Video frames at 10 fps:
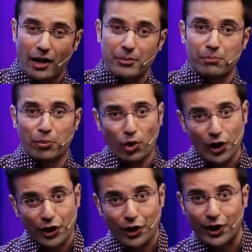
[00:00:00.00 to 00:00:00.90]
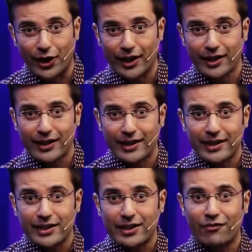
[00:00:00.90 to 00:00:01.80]
हम एक बुक लिख रहे हैं
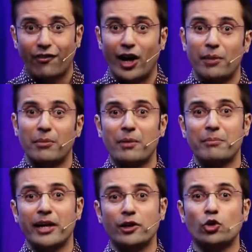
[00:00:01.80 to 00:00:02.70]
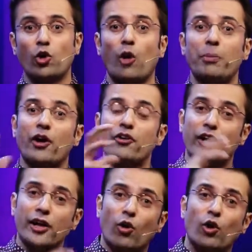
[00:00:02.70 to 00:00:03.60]
कि फार्मा में टॉप
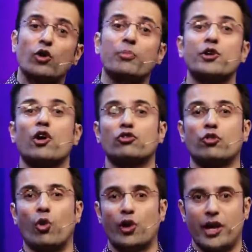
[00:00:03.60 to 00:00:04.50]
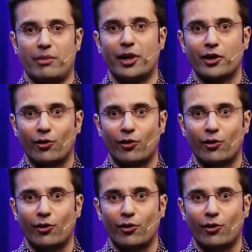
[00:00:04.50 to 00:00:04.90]
हंड्रेड ऑन्टरप्रन्योर्स कौन है हमारे